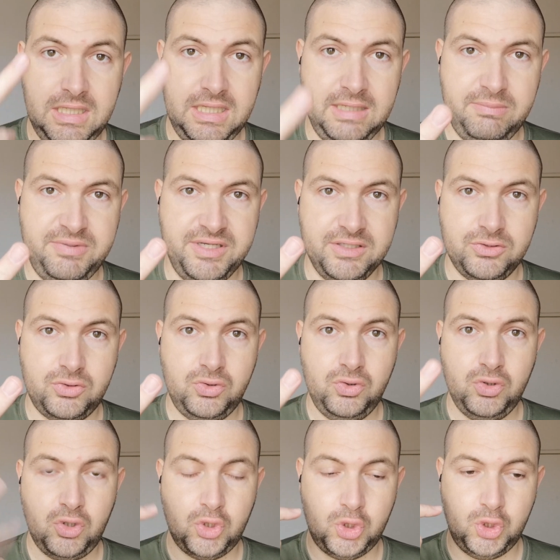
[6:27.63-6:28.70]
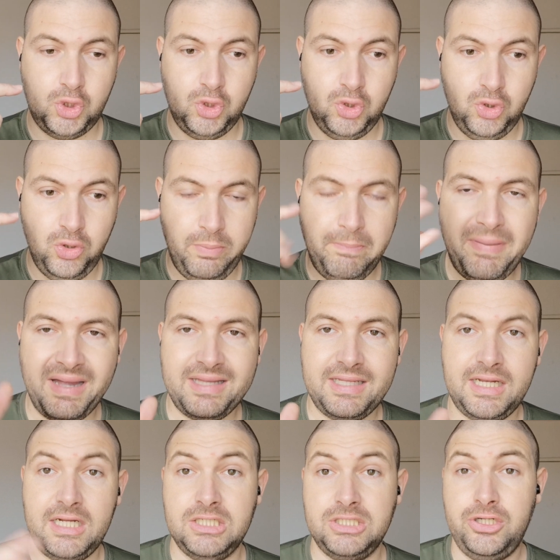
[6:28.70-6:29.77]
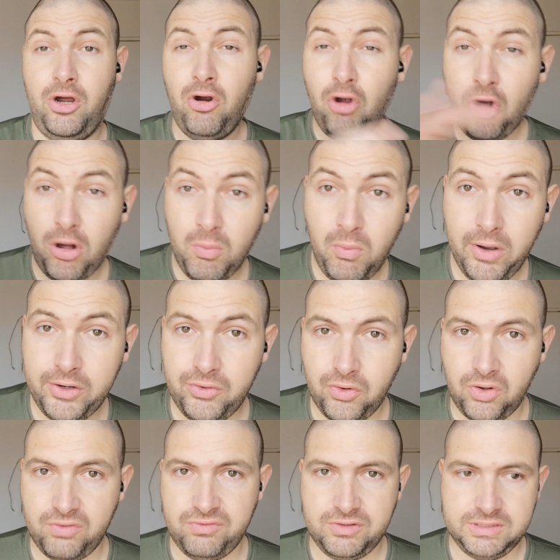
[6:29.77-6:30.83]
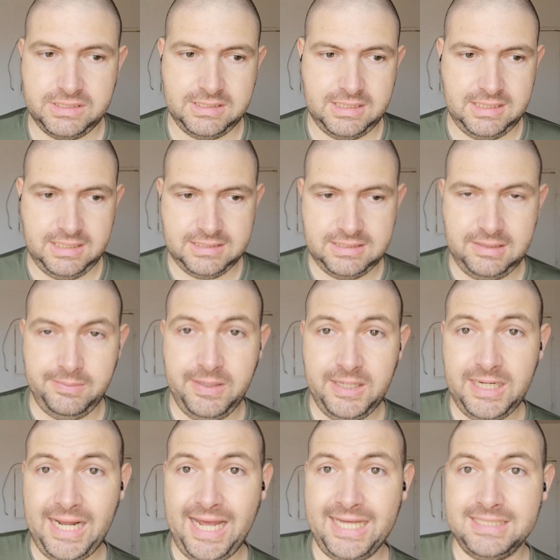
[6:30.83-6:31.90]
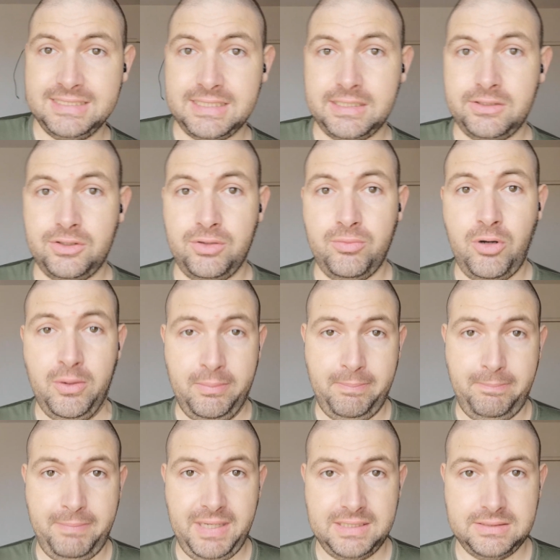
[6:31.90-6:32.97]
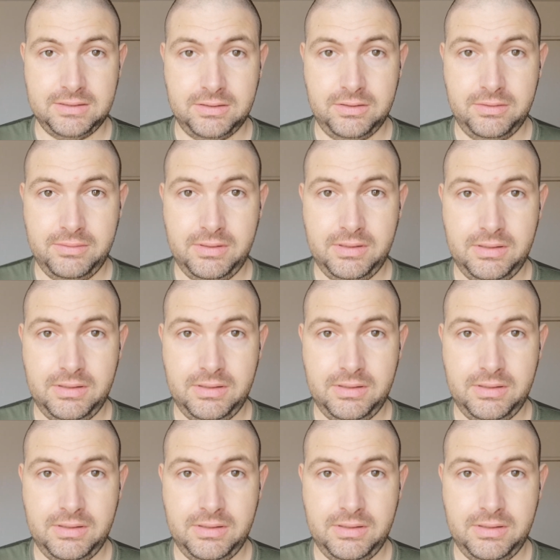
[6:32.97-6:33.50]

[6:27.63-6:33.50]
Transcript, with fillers: Et bien sûr, je ne partage et encore moins ne revends ces adresses e-mail à strictement personne.